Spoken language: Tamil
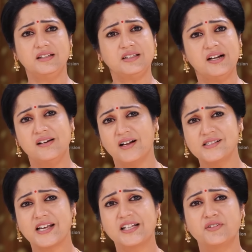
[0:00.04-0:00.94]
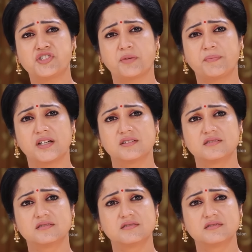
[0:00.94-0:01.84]
உனக்கு இத்தனை நாள் சேர்த்து வச்ச
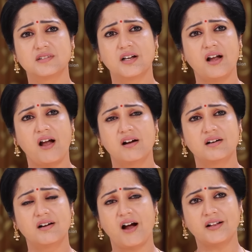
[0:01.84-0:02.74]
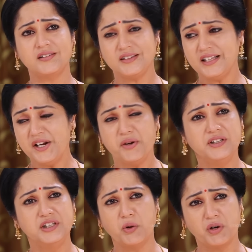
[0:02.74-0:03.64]
பேரு
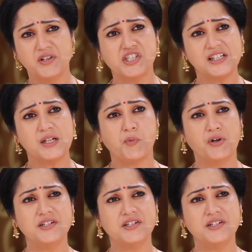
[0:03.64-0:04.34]
அத்தனையும் இந்த ஒரு விஷயத்துல